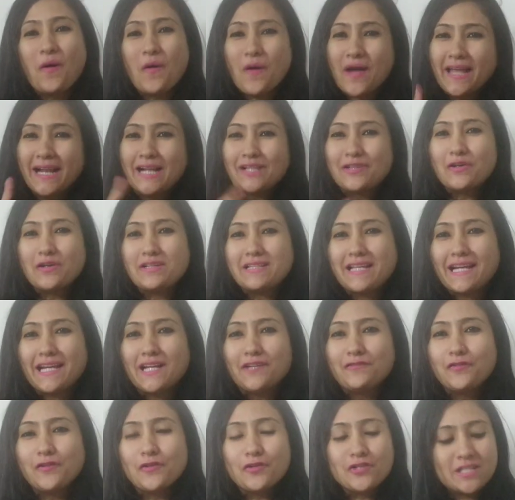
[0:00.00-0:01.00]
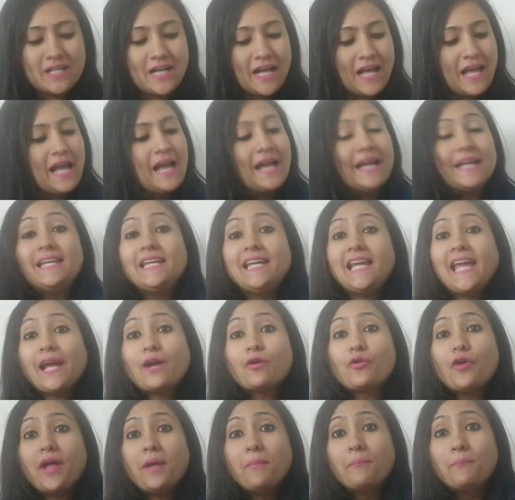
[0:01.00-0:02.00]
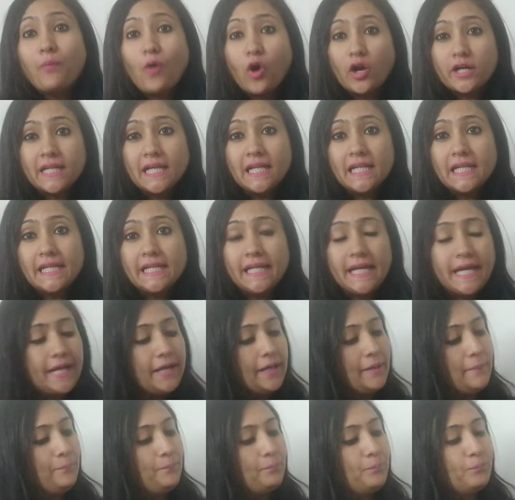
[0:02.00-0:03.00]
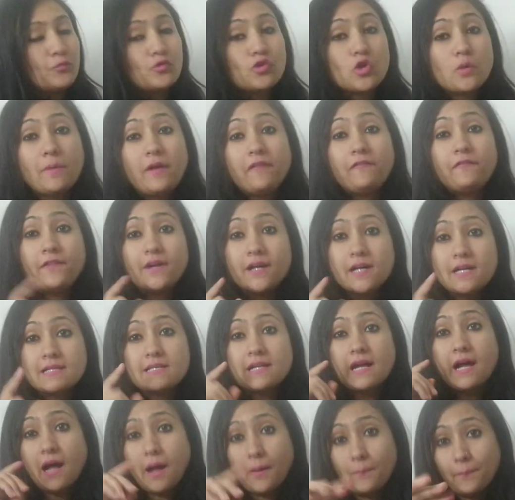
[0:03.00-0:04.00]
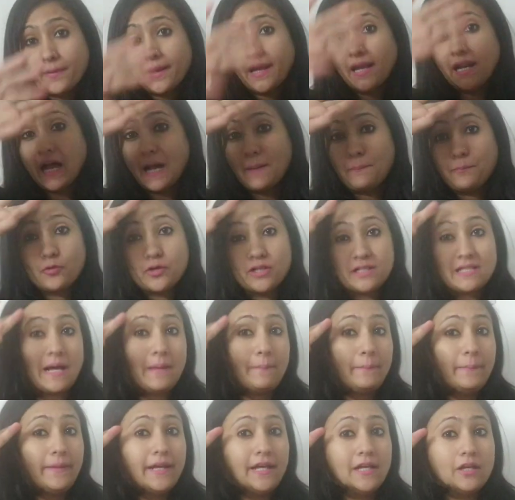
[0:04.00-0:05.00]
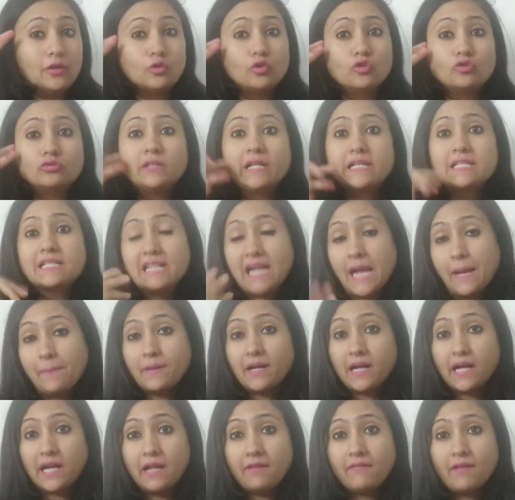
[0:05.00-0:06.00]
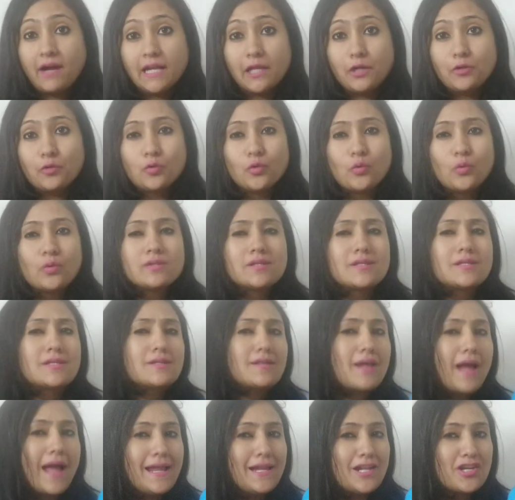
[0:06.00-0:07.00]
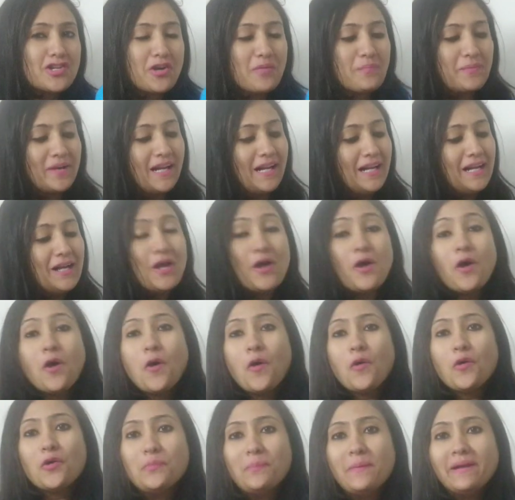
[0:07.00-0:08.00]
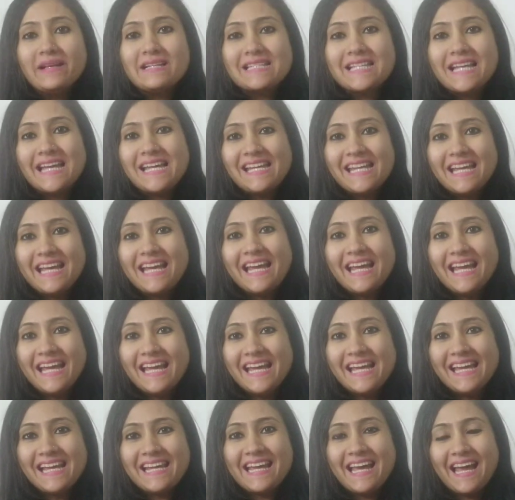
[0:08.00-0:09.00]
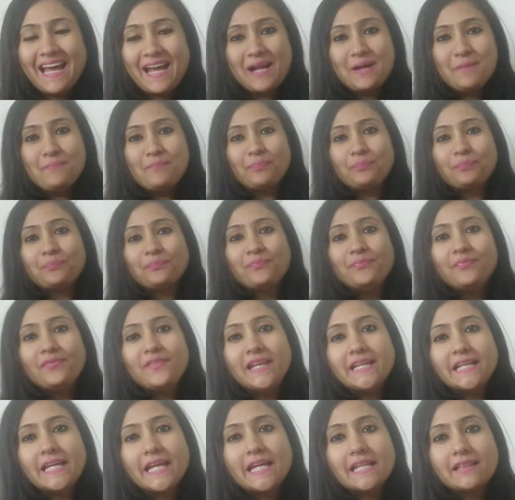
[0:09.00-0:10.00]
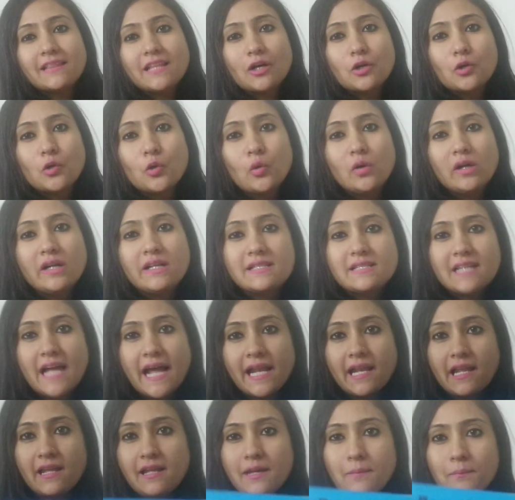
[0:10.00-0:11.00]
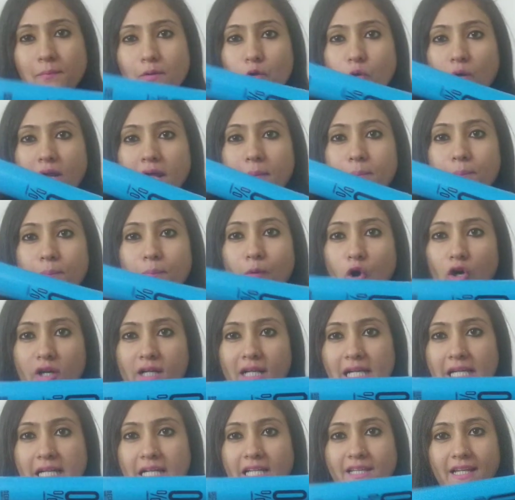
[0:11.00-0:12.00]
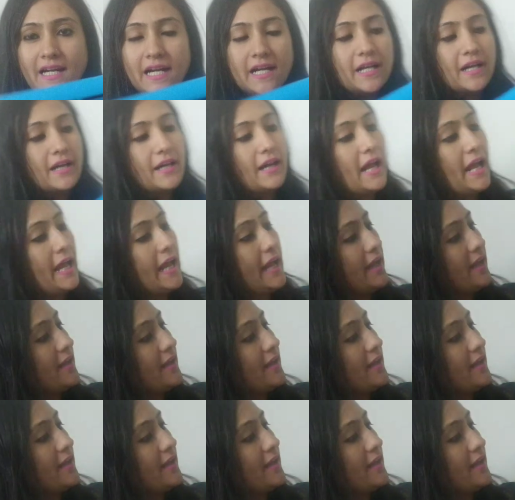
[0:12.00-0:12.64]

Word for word: हो गया ना थोड़े से कंफ्यूज ये कोई बॉटल नहीं है जो मैं फर्स्ट अम्ब्रेला आपके सामने यू नो डिस्क्राइब करने वाली हूँ स्टाइलिश अम्ब्रेला उनमें से ये एक है देखिए कितना कूल डिजाइन है ये बिल्कुल एक बॉटल की तरह लग रहा है